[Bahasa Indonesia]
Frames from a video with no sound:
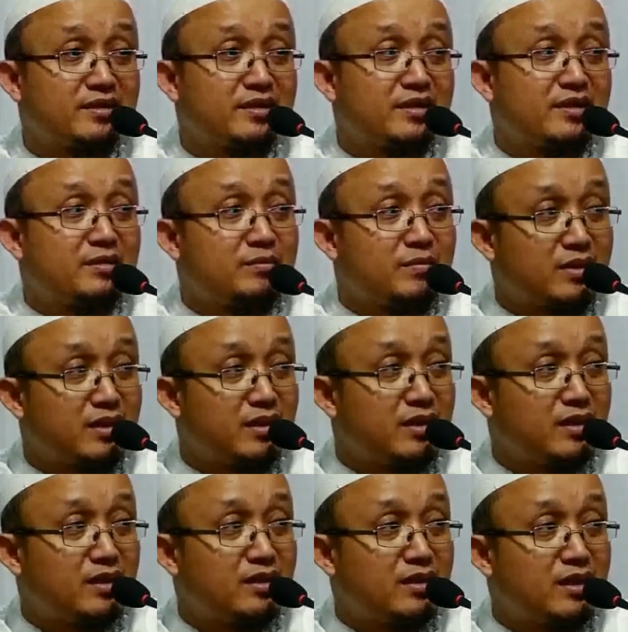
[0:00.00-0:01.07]
Maka
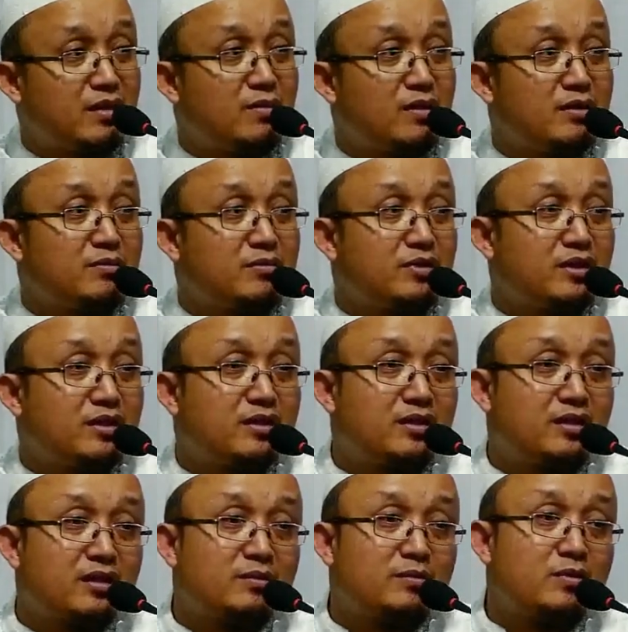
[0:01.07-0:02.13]
yang kawanmu yang tidak
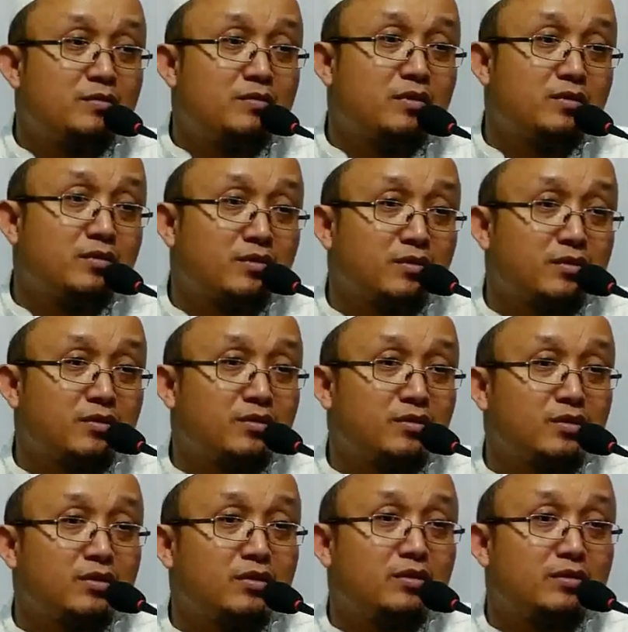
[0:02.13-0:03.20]
mau
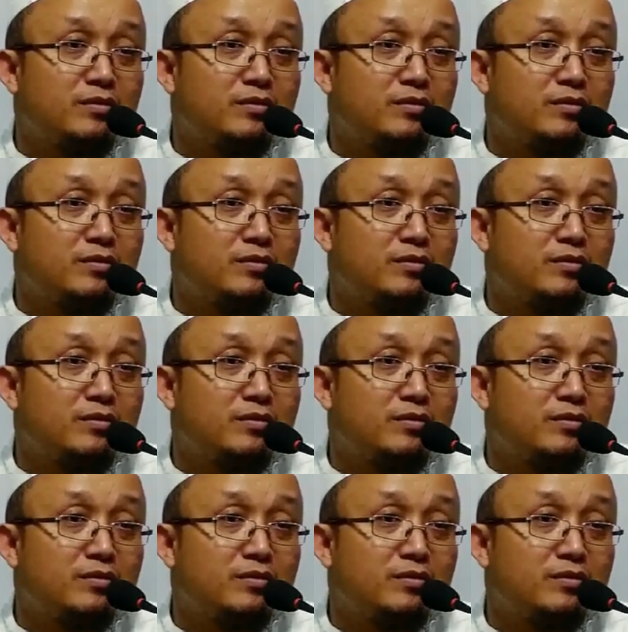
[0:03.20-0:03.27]
merunduk-runduk